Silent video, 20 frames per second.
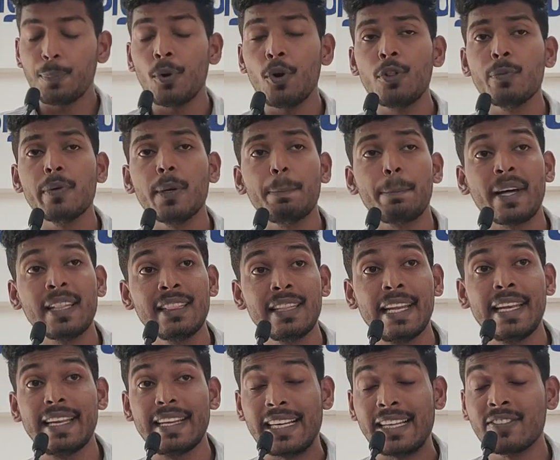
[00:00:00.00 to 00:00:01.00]
எப்பொழுதுமே
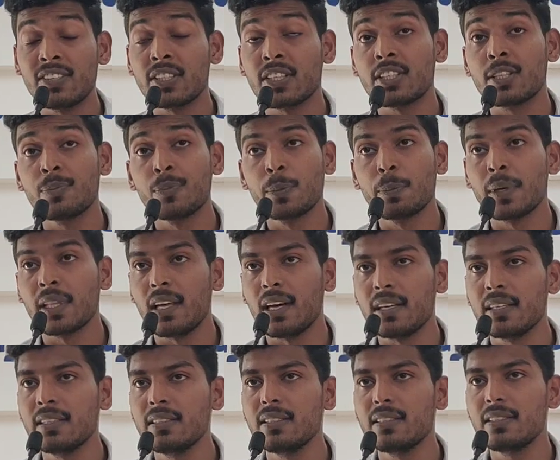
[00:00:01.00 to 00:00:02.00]
பந்தியில் இணைவதற்கு
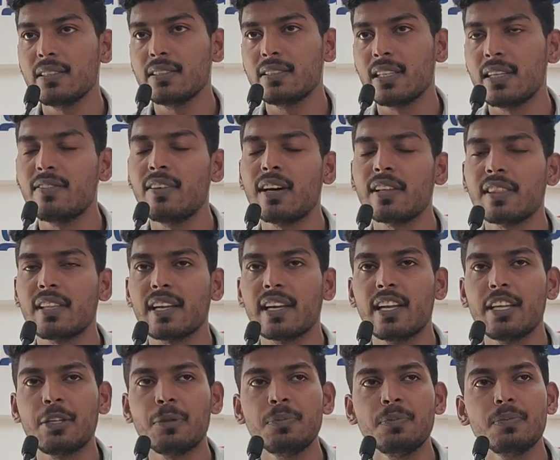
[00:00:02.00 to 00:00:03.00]
முன்பதாக சில
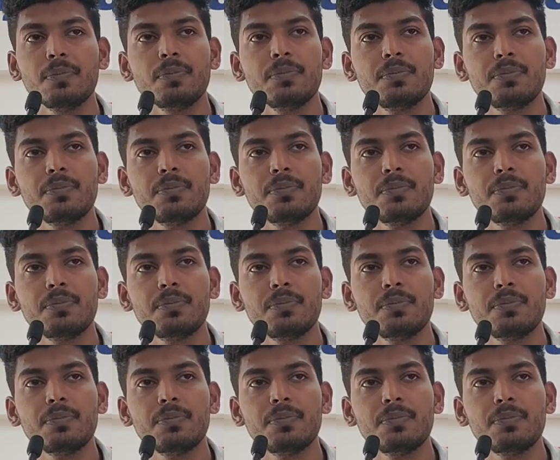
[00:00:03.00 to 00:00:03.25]
வார்த்தைகளையும்